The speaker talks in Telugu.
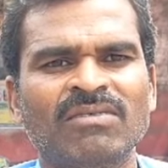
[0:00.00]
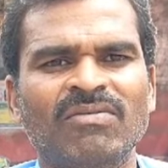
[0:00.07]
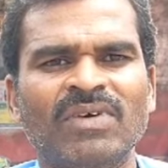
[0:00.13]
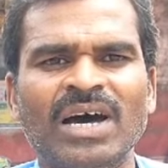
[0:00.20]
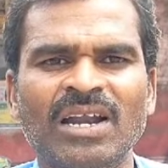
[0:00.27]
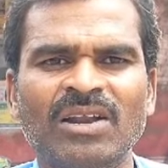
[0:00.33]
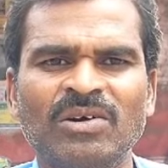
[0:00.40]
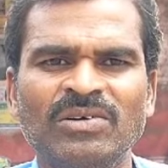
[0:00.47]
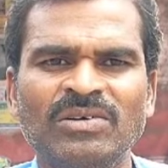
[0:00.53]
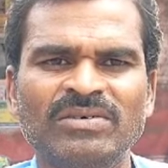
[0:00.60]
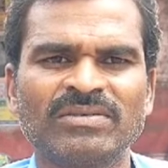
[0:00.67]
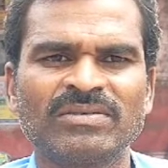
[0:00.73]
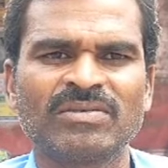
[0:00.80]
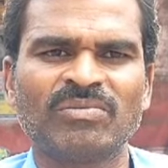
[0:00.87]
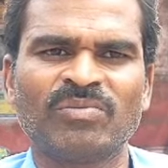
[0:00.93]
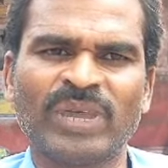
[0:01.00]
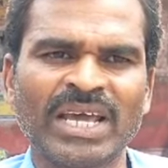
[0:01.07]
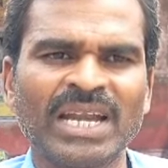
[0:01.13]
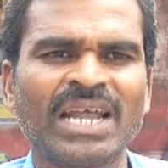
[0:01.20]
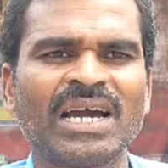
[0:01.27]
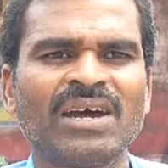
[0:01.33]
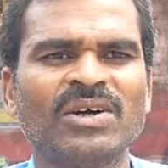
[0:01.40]
వాళ్ళు
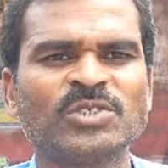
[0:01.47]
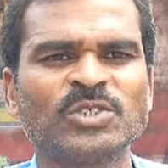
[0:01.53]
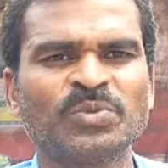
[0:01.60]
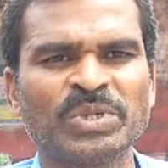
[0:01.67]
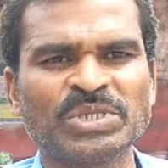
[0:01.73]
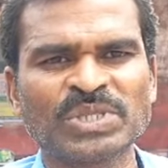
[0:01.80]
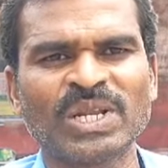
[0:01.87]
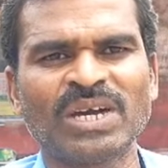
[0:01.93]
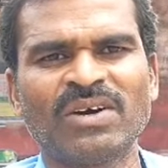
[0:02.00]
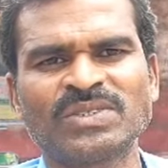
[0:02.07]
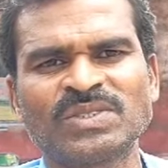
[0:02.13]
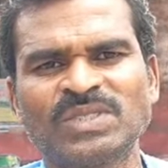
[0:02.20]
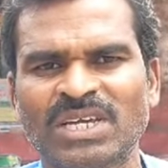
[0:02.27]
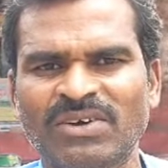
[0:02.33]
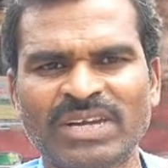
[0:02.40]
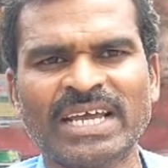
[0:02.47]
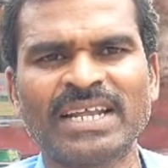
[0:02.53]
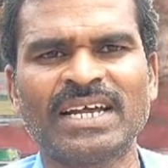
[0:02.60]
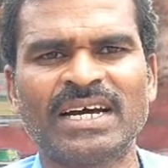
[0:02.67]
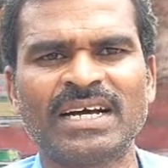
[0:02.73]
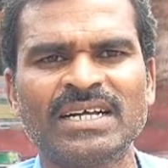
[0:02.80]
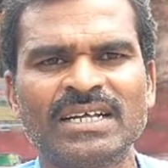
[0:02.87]
మహిళలు కావచ్చు పురుషులు కావచ్చు
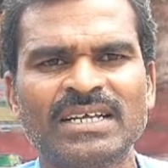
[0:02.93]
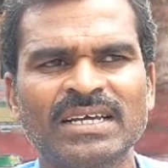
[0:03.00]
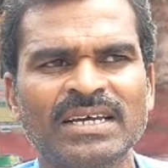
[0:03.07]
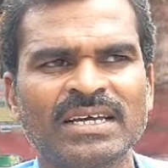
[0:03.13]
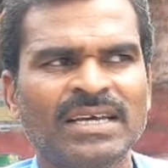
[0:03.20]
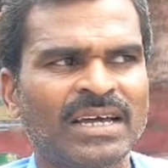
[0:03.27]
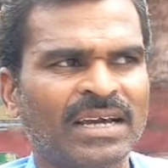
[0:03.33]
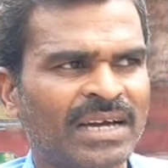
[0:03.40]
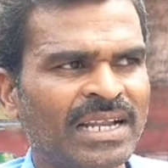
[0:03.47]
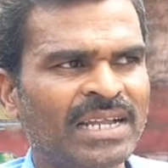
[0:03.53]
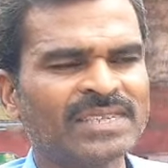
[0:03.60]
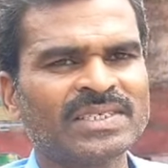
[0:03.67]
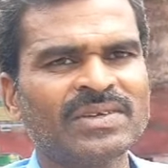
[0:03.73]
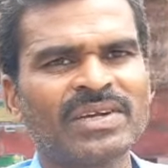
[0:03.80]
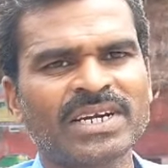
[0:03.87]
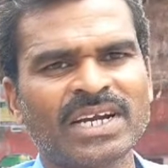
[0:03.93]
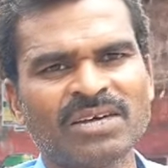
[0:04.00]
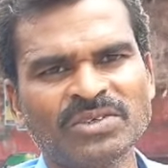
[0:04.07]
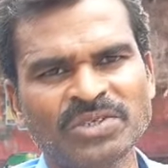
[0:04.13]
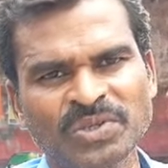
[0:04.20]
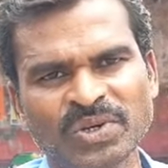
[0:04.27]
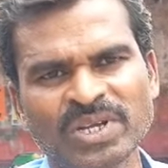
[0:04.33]
ఎవరైనా కనీసం ఇక్కడ
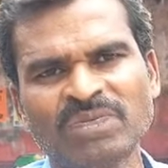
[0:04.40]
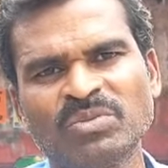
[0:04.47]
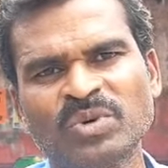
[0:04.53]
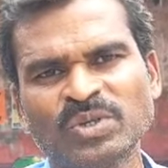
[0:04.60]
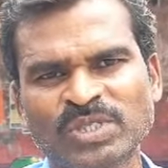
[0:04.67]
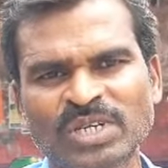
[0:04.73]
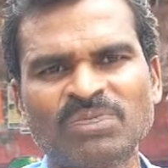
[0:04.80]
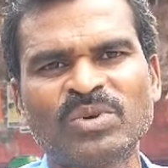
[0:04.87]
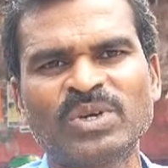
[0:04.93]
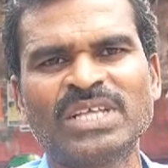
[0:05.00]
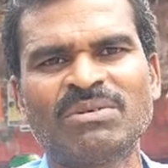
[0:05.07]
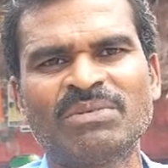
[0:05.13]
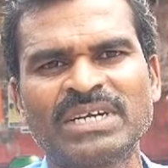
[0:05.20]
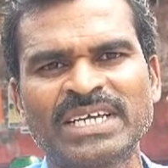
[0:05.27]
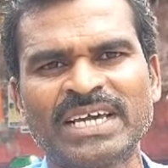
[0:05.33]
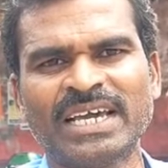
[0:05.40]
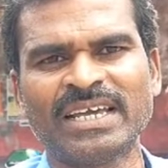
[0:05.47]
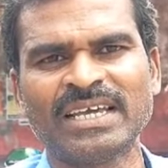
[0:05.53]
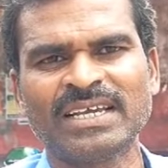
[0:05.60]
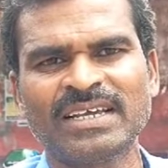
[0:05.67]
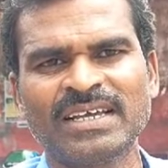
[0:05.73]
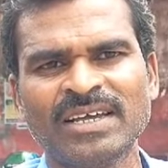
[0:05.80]
యూరిన్ మూత్రం పోదామంటే
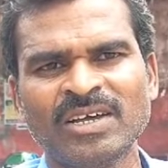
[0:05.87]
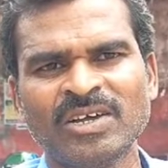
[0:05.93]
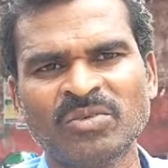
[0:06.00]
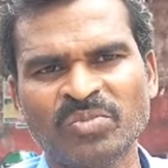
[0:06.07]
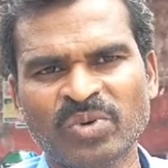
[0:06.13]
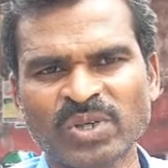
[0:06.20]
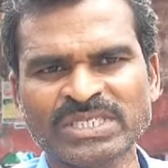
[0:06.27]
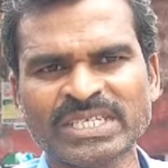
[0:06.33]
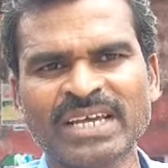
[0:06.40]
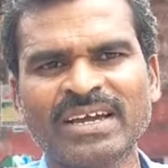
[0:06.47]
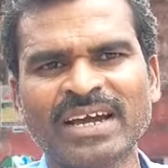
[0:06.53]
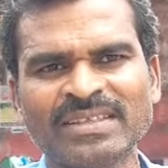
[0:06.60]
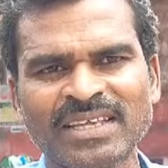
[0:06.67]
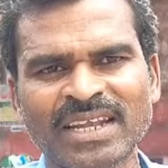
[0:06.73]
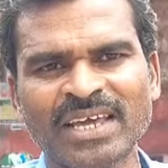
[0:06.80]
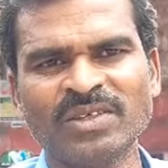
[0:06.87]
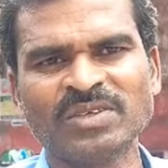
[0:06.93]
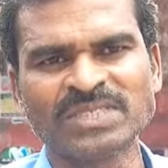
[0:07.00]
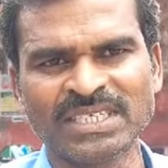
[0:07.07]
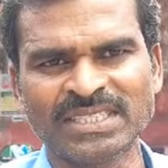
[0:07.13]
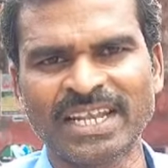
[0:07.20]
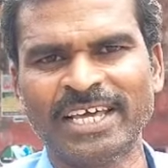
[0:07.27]
పోసే గతి లేదు
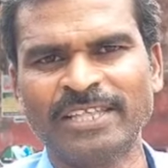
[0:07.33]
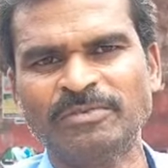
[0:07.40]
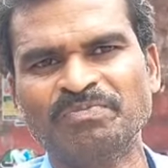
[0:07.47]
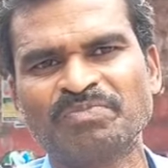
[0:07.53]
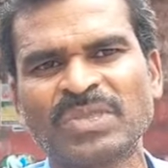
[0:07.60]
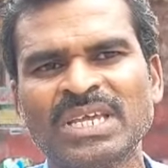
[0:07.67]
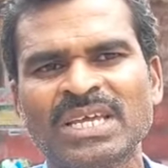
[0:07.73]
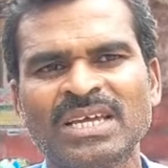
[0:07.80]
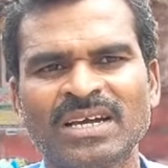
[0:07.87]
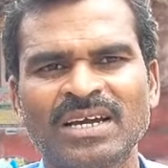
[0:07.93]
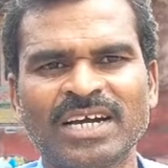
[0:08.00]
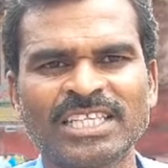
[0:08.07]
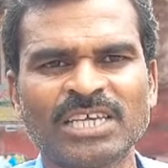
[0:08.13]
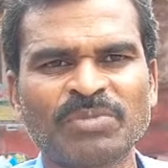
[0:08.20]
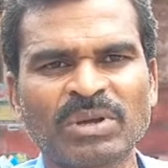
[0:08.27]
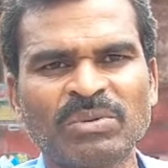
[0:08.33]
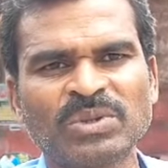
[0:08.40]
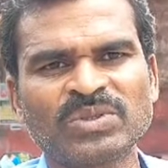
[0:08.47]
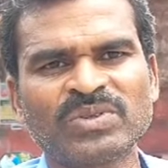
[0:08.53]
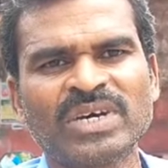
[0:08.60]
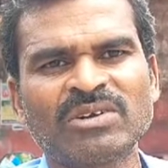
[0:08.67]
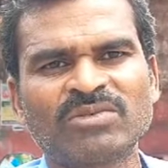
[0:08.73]
స్థితి లేదు గత
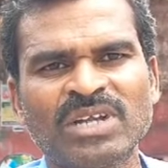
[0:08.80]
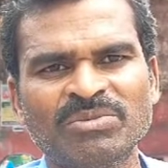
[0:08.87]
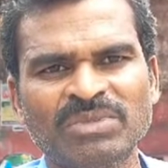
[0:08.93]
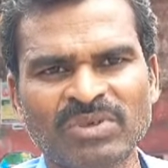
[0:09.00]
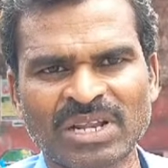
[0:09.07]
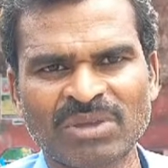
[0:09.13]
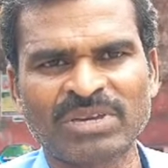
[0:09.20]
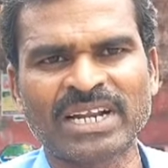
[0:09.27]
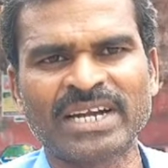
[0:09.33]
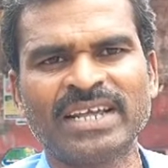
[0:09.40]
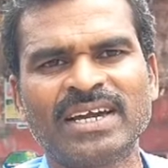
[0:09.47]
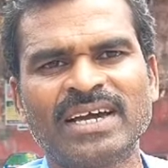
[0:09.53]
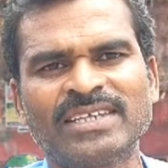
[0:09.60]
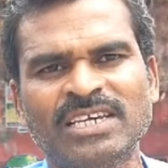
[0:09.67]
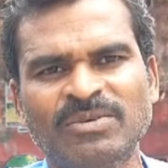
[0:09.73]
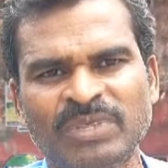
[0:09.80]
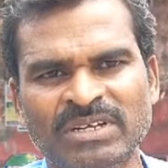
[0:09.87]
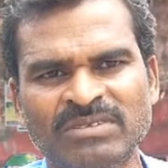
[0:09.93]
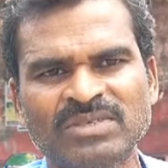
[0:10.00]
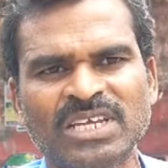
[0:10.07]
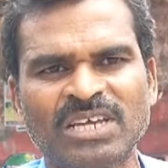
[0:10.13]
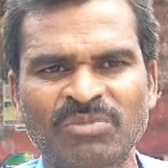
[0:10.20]
ప్రభుత్వాన్ని కూడా మేము రమణారెడ్డి గారు
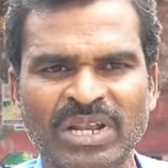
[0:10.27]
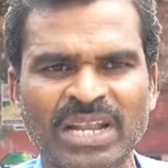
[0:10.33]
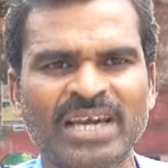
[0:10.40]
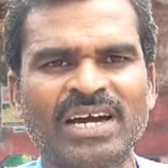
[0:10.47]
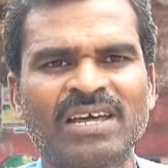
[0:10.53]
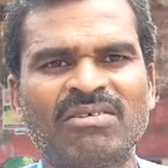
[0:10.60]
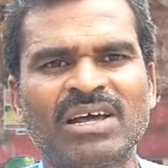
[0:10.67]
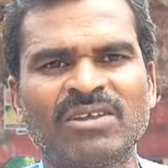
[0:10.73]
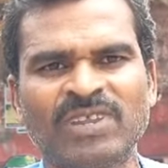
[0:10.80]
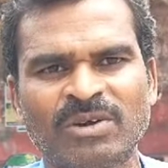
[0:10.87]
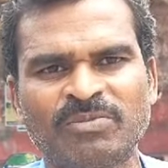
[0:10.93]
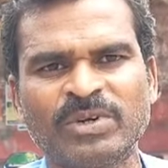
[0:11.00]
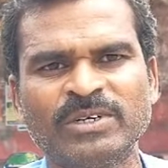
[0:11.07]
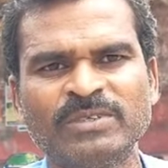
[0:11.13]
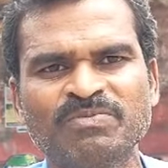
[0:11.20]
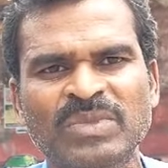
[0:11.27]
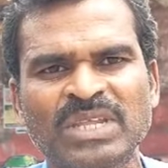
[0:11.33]
చెప్పినాం ఎమ్మెల్యే గారు వారు ఉన్నప్పుడు